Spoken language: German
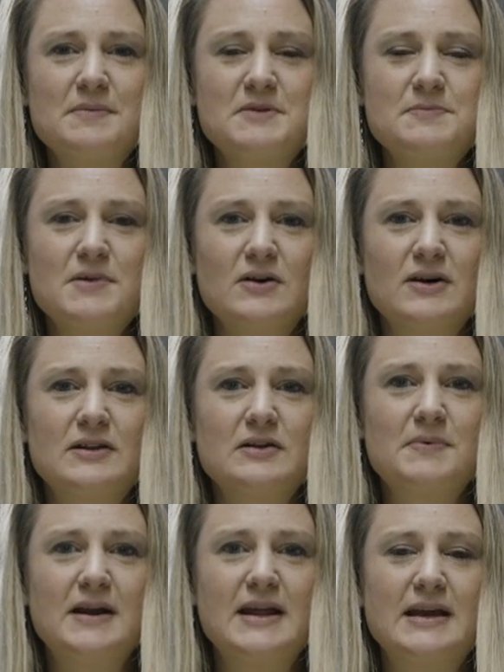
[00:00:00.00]
habe ich mir heute
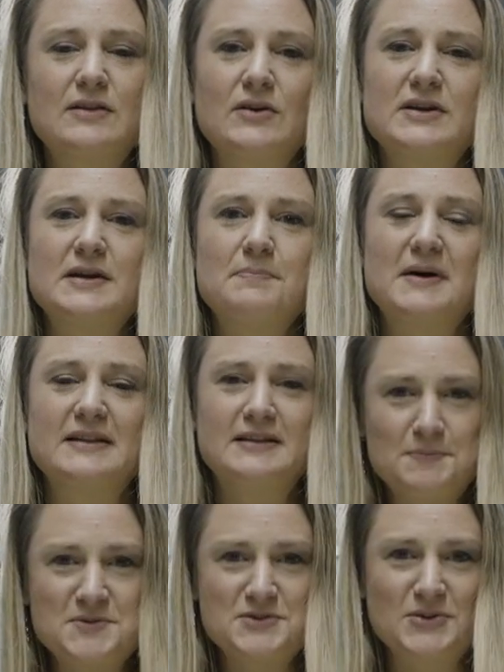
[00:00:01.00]
überlegt, euch ein paar
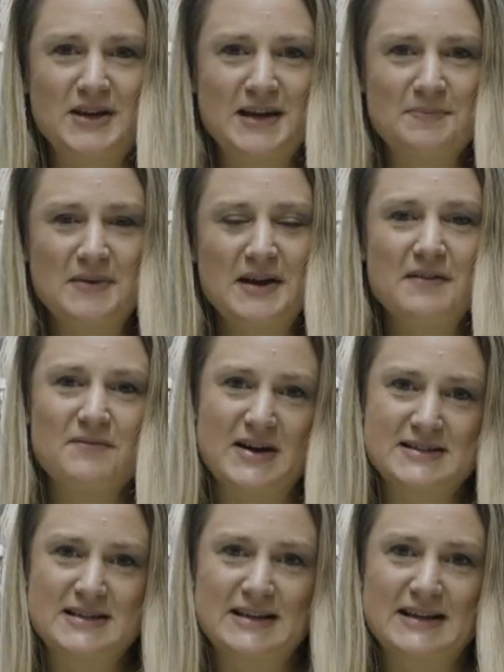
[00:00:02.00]
Tipps zu geben,
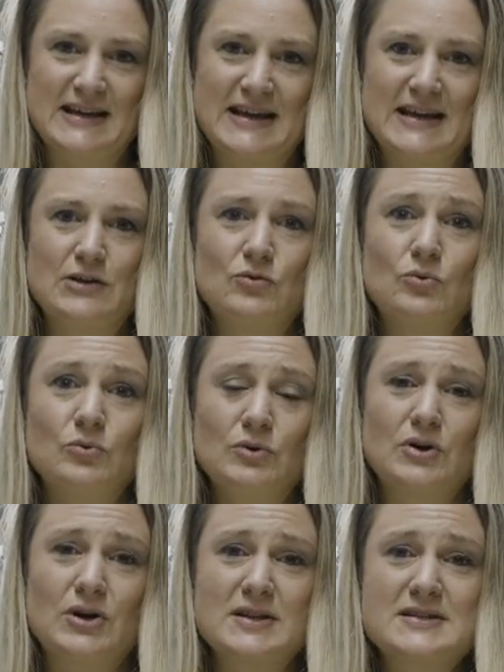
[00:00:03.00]
was ihr dagegen tun
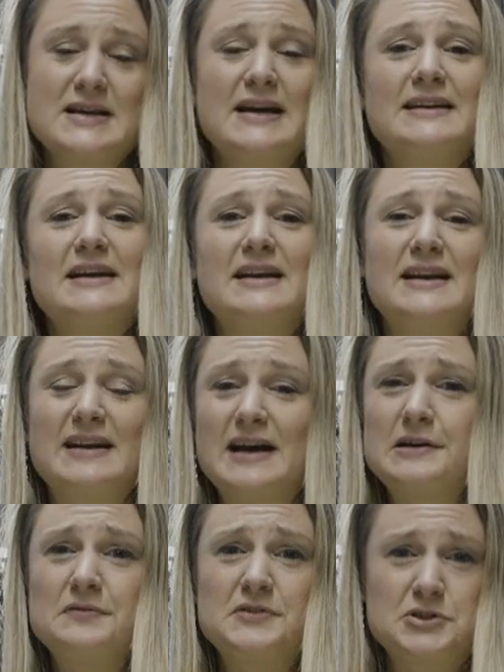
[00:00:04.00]
könnt. Denn
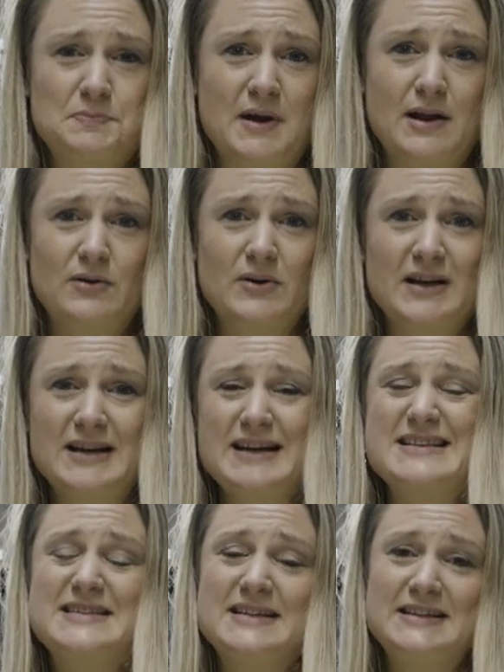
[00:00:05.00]
Nackenverspannungen
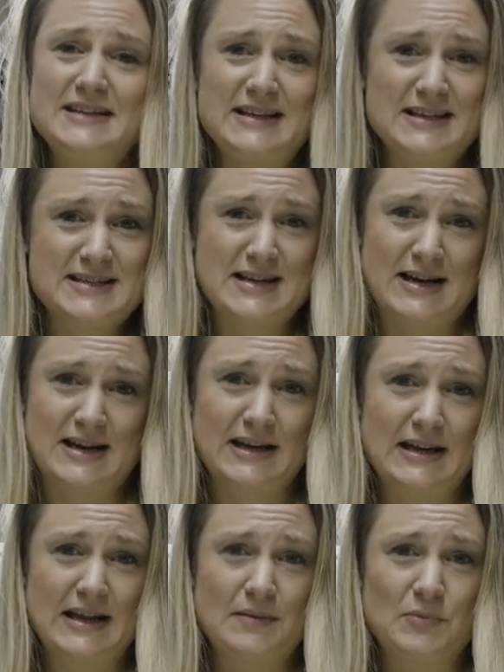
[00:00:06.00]
sind nicht sehr
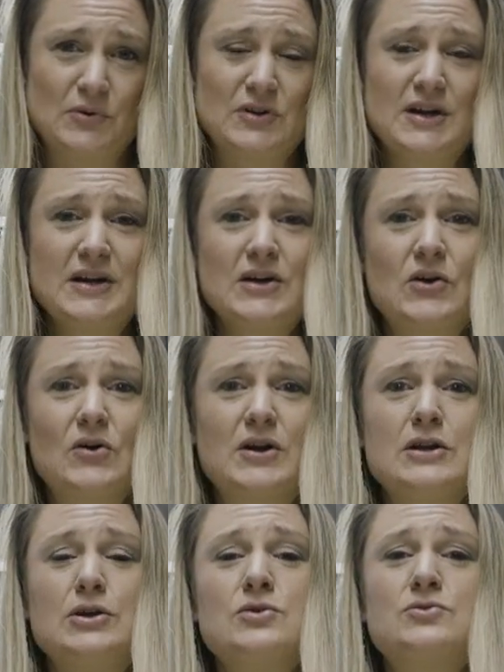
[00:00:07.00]
angenehm und
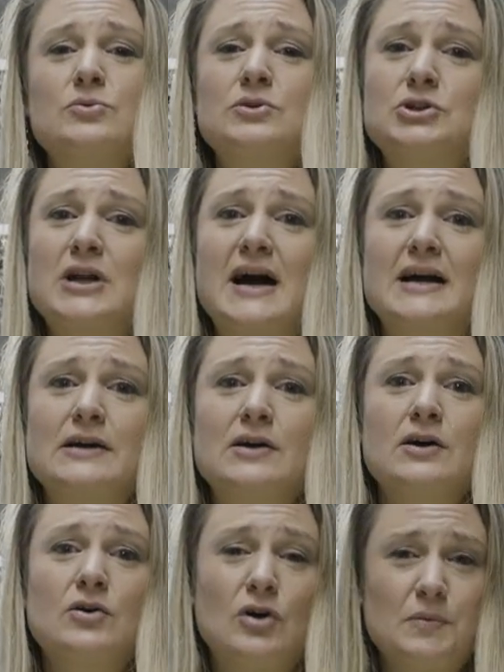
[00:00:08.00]
können zu starken
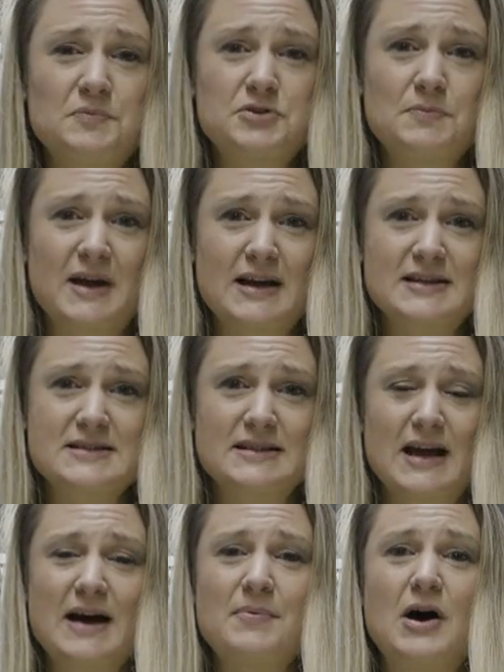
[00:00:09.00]
Kopfschmerzen,
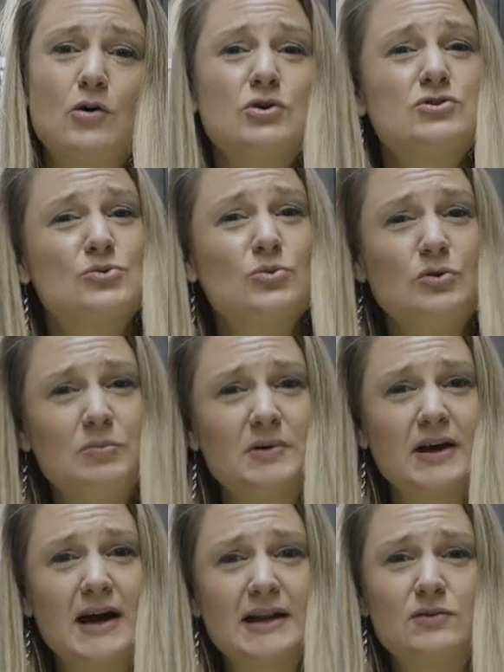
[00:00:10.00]
aber auch zu
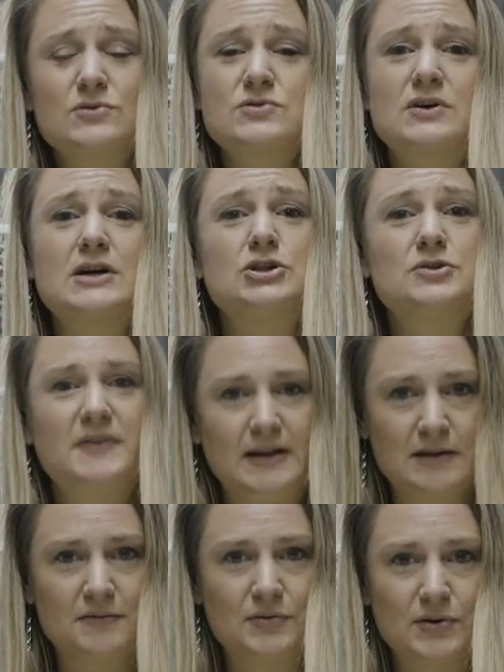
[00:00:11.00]
Übelkeit und sogar
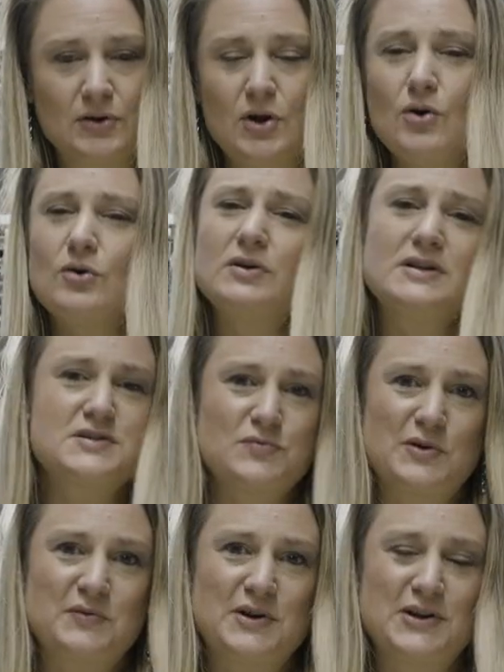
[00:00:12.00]
Schwindel führen. Und das
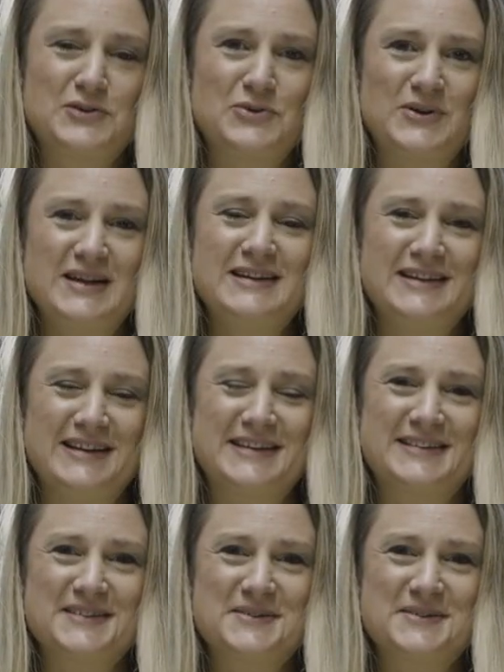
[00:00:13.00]
wollen wir natürlich nicht.